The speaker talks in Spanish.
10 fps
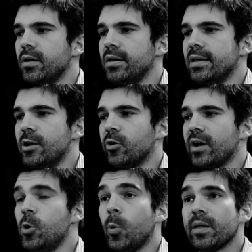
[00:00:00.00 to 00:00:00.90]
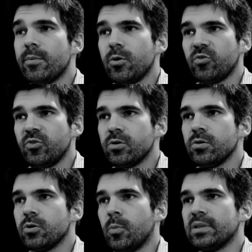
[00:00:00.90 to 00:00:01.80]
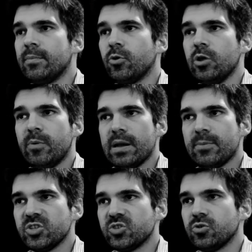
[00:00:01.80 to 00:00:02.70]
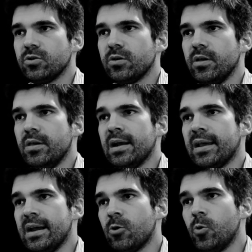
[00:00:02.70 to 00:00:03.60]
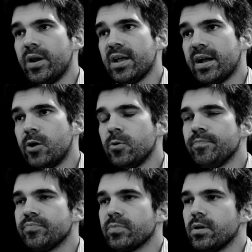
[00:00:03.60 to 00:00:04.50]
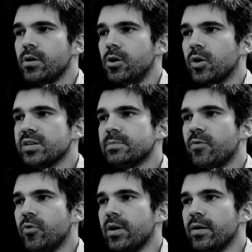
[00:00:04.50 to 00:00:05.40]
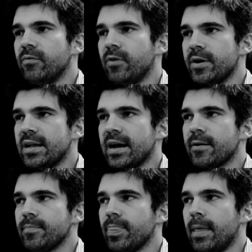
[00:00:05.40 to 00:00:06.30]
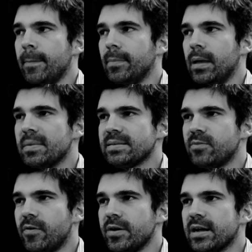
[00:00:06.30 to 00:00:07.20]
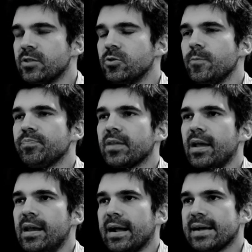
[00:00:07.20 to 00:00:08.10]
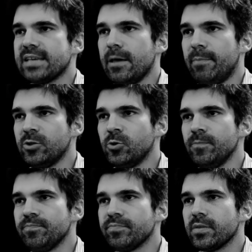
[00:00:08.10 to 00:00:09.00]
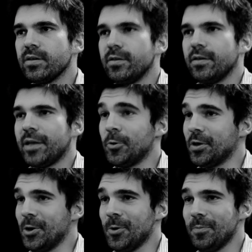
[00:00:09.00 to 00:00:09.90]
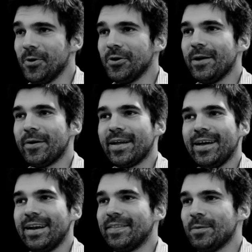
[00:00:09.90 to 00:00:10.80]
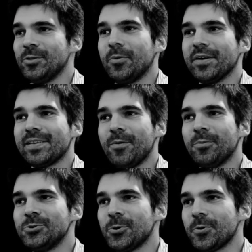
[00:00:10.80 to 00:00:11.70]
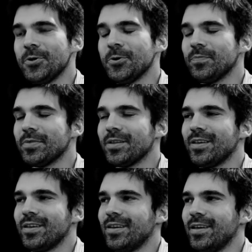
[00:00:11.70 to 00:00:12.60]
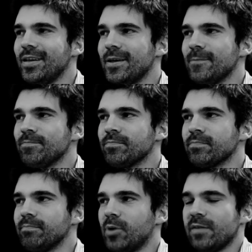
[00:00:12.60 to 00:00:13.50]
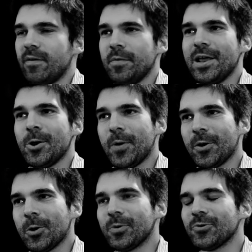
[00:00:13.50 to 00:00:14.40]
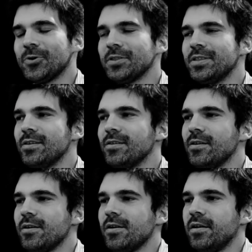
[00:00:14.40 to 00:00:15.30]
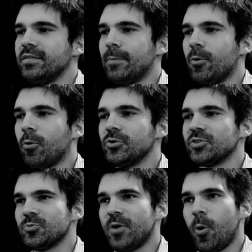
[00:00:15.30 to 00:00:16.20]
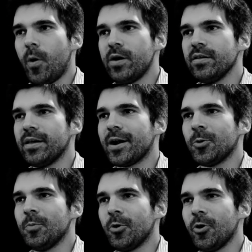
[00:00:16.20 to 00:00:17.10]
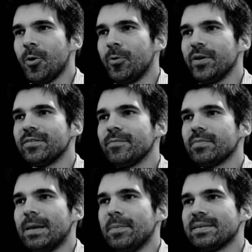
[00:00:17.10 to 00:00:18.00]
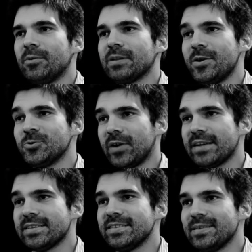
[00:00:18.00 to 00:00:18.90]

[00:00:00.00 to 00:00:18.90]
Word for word: Y lo que es lugar de producción, como tampoco disponíamos eso y alquilar un lugar es caro, lo que hicimos fue fabricar, em, empezamos fabricando en la casa de Pato, que era un quilombo, la verdad era tremendo porque hacíamos mucho ruido Em, pero la familia nos bancó por suerte. Después cuando se sumó Juan, que arrancó un poco después, empezamos también en su casa en